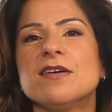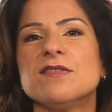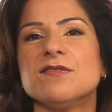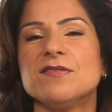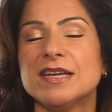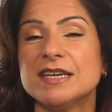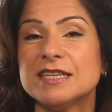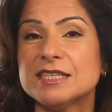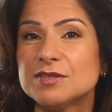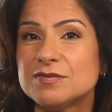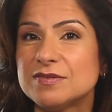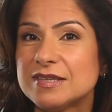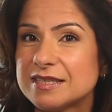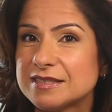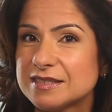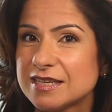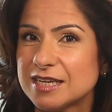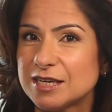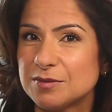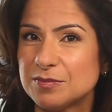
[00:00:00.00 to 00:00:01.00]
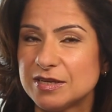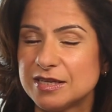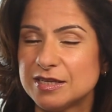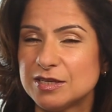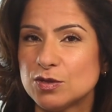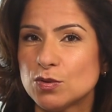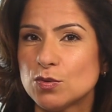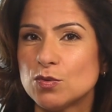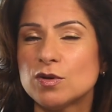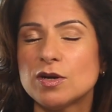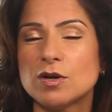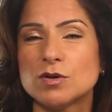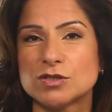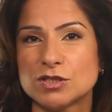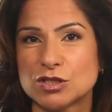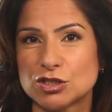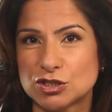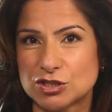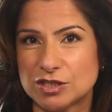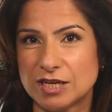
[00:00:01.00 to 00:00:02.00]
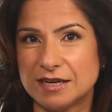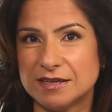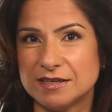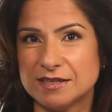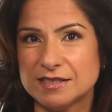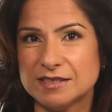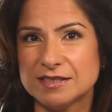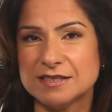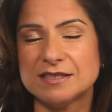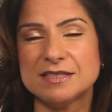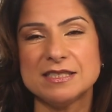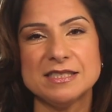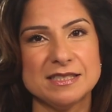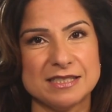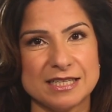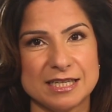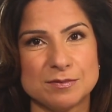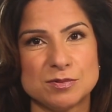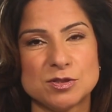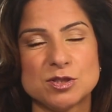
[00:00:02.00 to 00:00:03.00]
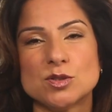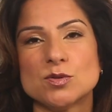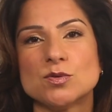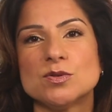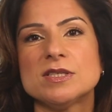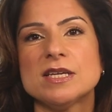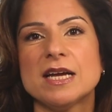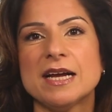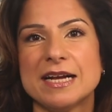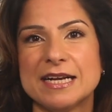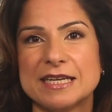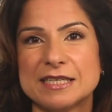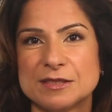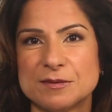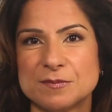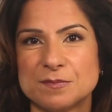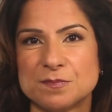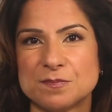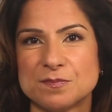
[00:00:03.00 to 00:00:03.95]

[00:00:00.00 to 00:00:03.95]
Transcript: wenn es wegen seiner Behinderung außerstande ist, sich selbst zu unterhalten.